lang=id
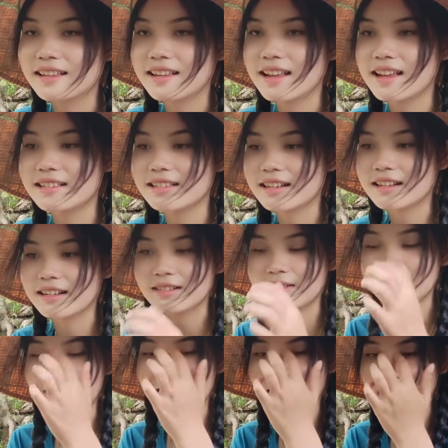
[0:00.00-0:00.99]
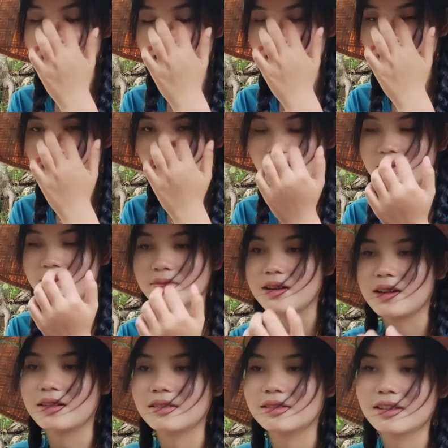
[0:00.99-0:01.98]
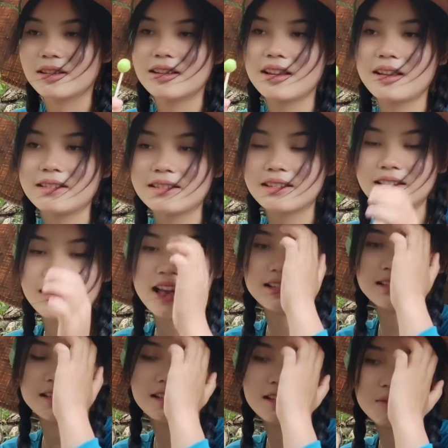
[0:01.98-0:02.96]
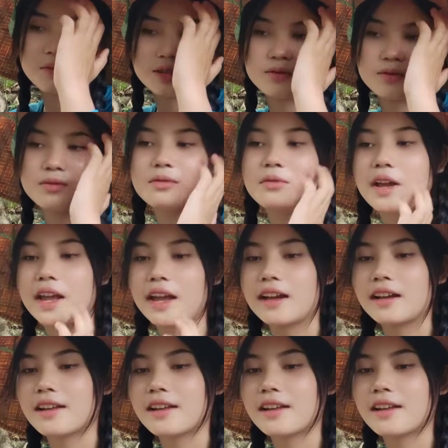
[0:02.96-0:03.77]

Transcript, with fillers: diajarkan ku Aang kapan tidak asal nama cuek